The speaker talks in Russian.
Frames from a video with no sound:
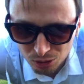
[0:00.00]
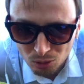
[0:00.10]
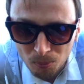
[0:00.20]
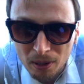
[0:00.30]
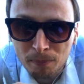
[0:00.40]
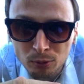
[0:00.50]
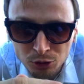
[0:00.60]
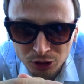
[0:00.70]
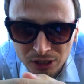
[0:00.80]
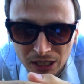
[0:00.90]
Что,
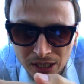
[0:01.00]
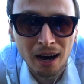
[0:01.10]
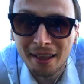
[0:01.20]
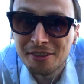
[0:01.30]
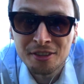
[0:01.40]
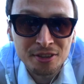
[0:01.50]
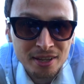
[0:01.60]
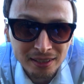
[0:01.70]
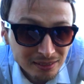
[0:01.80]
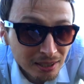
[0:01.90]
пропущенных? А
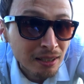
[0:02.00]
нет?